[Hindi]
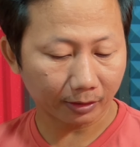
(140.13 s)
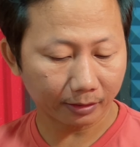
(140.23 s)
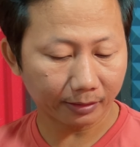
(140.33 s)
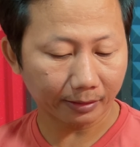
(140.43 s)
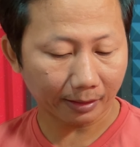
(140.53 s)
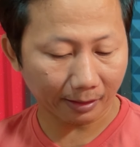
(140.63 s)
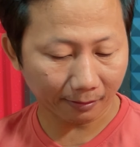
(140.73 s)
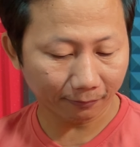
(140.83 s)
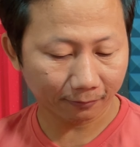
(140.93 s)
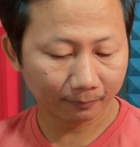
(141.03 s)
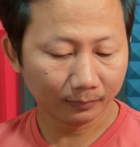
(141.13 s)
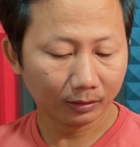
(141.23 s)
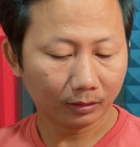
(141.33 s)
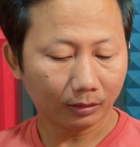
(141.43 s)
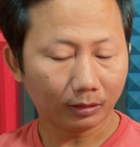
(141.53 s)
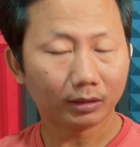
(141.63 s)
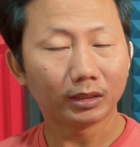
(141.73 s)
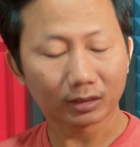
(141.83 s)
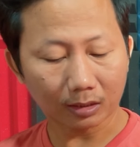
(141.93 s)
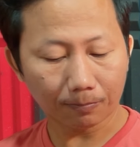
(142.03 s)
हंड्रेड एफ़
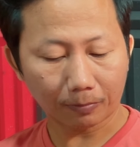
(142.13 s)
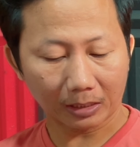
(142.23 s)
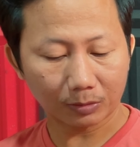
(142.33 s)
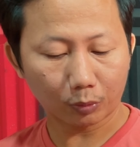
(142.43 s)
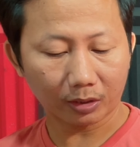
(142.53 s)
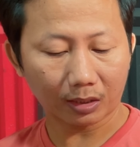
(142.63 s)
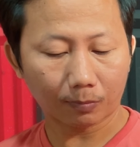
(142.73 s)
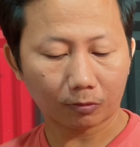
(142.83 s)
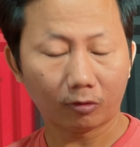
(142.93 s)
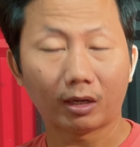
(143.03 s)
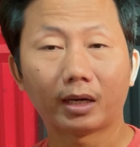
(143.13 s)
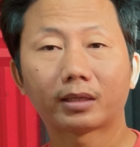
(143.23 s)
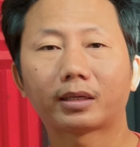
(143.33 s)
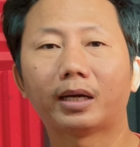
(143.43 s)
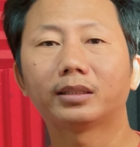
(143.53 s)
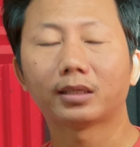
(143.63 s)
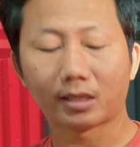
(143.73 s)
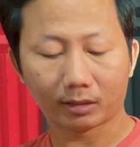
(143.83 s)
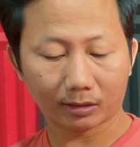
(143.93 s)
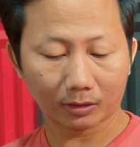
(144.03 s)
इसका प्राइस पड़ेगा आपको अट्ठाईस
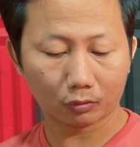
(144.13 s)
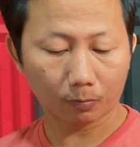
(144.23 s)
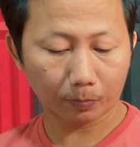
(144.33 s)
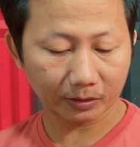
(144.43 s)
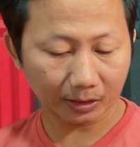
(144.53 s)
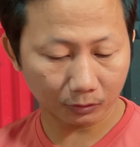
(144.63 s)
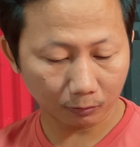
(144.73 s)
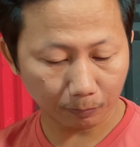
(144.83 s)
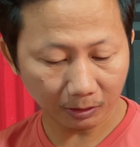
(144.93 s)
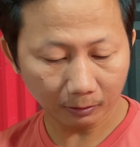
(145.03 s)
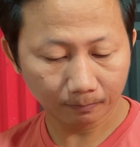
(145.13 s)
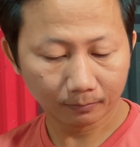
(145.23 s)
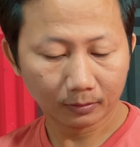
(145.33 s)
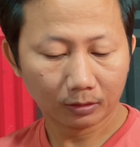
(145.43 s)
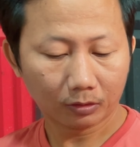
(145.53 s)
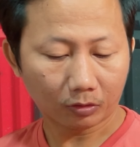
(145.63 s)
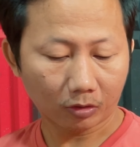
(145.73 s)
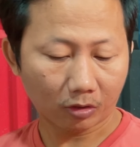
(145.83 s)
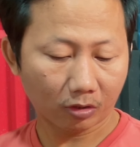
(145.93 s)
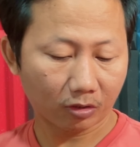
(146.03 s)
हज़ार छः सौ पचास रुपये
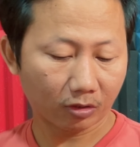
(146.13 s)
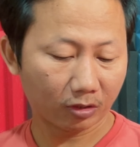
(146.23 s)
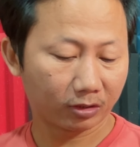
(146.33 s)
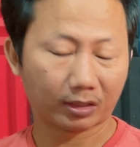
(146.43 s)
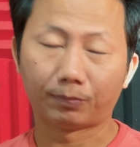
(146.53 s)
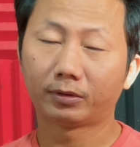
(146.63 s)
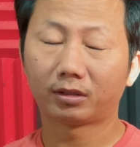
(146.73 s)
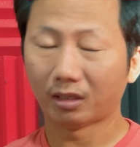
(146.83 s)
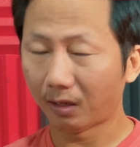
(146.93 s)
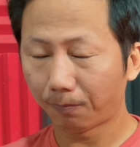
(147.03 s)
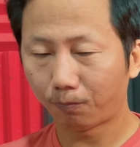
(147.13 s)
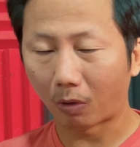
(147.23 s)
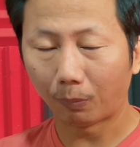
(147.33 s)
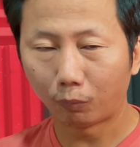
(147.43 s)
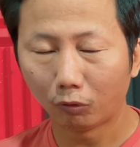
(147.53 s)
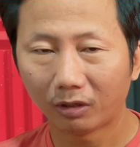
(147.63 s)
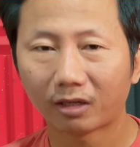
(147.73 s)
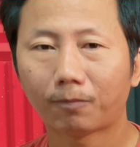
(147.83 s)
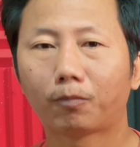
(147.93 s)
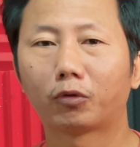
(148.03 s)
और सबसे
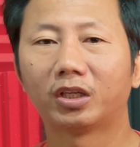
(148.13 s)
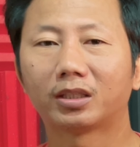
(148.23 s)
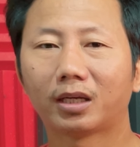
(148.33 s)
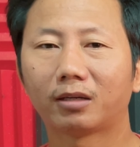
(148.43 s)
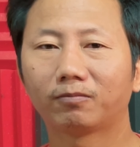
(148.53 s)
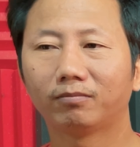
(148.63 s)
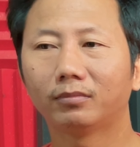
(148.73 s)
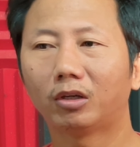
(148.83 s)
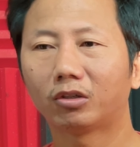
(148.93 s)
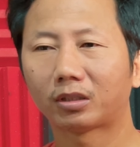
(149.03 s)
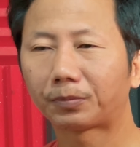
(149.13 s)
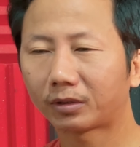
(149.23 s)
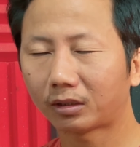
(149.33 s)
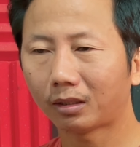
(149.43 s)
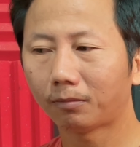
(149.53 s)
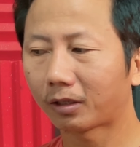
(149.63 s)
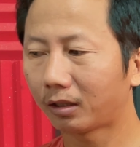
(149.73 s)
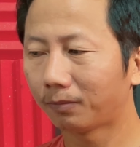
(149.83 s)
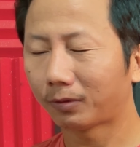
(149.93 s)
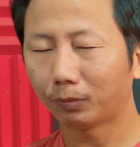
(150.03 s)
पॉपुलर प्रोसेसर और सबसे
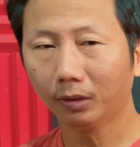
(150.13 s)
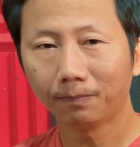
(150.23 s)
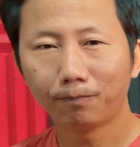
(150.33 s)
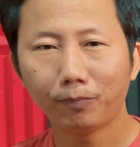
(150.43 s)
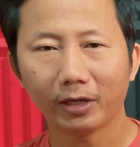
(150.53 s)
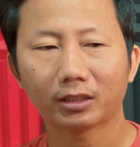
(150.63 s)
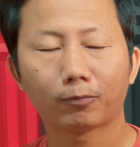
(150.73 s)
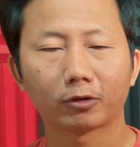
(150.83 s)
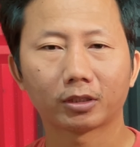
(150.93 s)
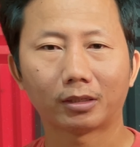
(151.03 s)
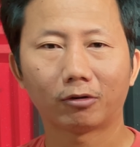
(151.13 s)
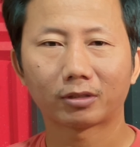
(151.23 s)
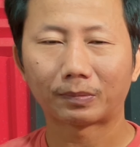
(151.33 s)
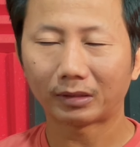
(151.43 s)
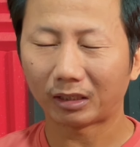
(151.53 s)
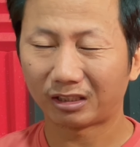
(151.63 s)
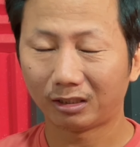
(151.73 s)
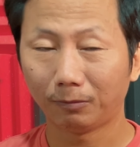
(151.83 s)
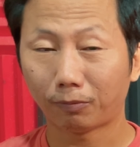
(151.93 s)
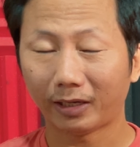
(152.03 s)
मतलब सबसे बेस्ट प्रोसेसर और सबसे
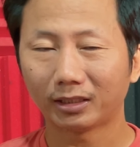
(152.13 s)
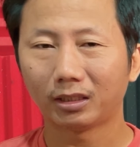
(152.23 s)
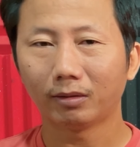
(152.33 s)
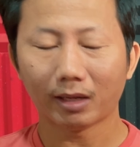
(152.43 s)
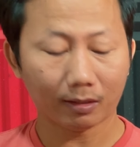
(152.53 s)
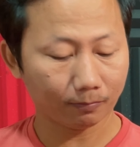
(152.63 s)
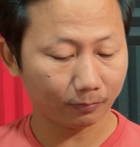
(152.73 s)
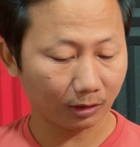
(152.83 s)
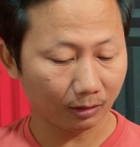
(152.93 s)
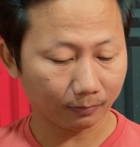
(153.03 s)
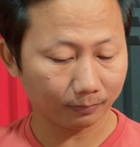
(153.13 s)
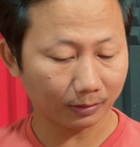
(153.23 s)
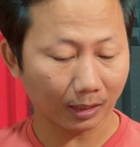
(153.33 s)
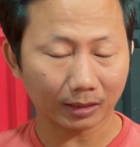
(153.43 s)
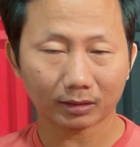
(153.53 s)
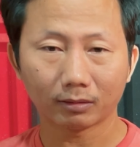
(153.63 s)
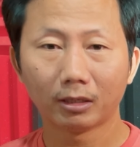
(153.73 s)
अच्छी प्राइसिंग है मतलब आज